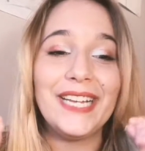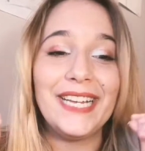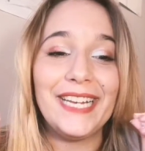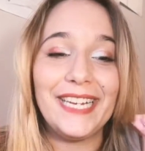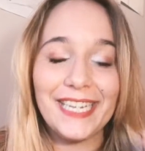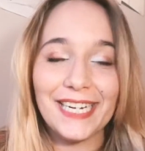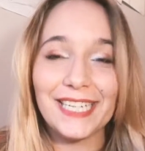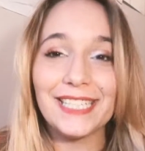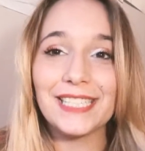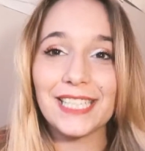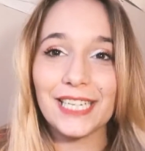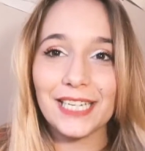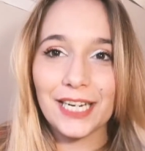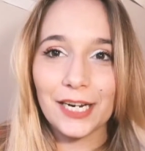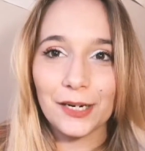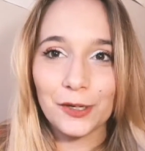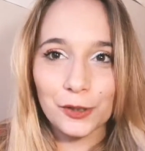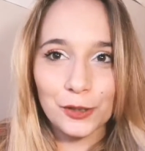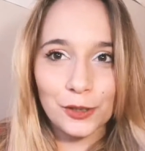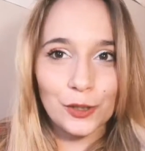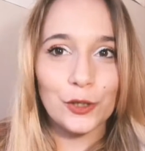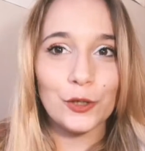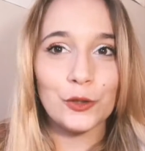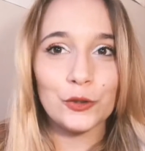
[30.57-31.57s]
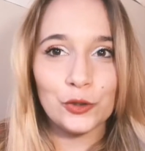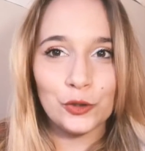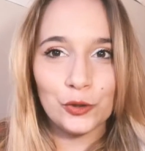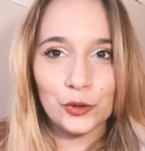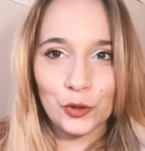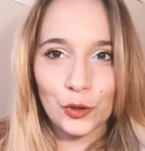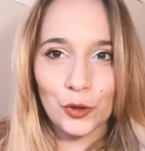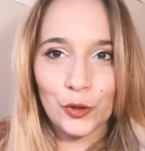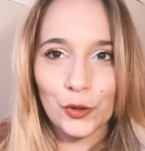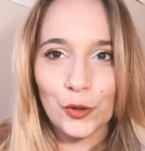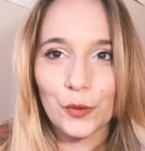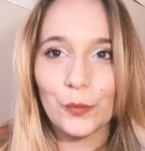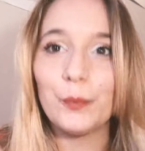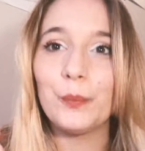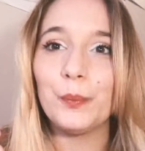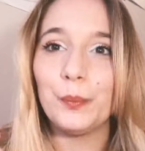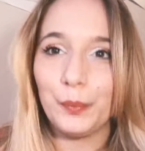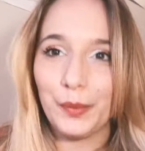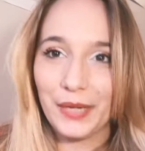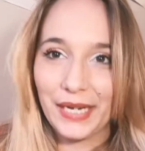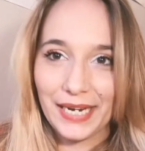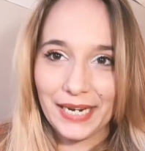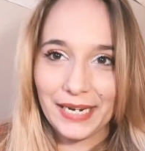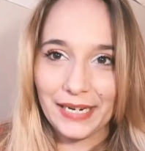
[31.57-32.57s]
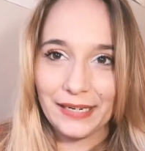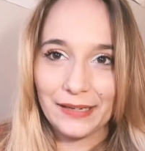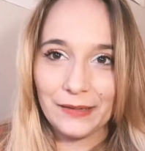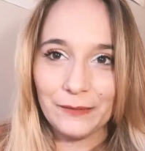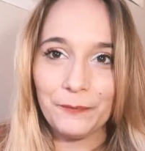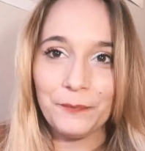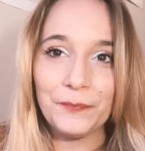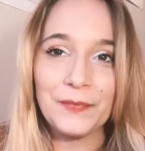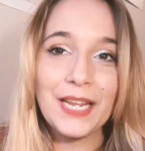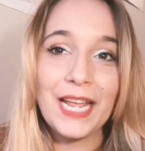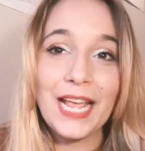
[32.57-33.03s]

y enseñaroslo todo bien.